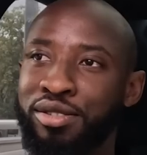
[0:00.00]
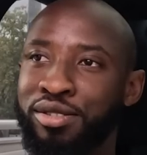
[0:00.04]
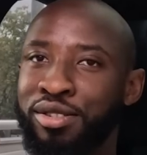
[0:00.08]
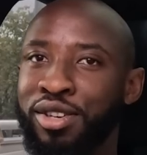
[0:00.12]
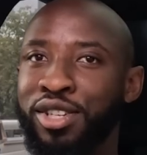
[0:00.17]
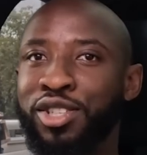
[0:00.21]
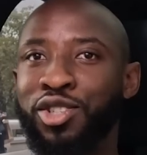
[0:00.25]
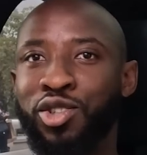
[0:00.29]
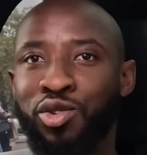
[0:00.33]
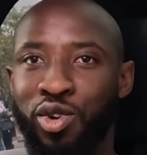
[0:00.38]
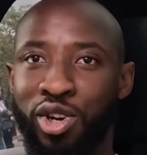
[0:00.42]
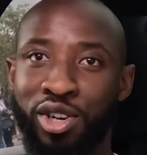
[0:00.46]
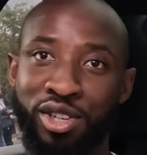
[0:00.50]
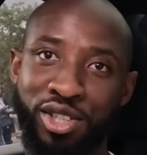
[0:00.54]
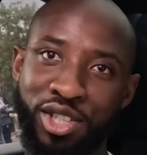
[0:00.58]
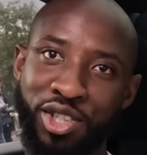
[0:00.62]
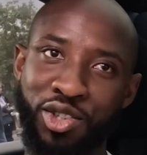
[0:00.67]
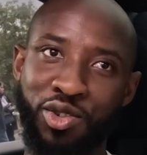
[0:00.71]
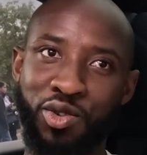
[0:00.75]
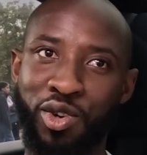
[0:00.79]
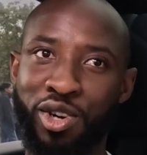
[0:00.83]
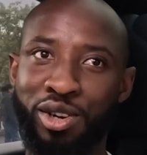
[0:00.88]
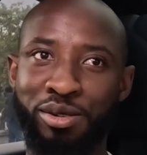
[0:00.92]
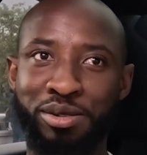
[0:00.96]
Hein, ouais, c'est bien. Si
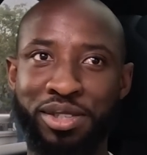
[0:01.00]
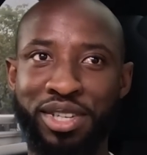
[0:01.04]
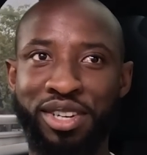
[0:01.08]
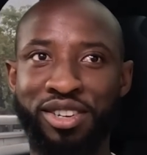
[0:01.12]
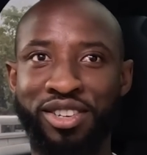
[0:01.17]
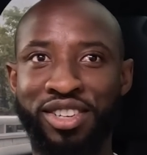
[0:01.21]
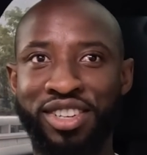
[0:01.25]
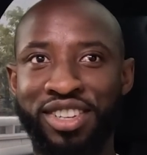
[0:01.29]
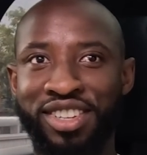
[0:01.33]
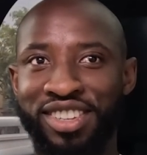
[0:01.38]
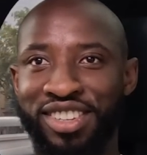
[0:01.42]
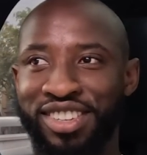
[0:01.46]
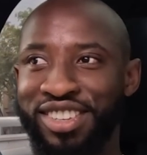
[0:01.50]
tu vois comme ça, ouais.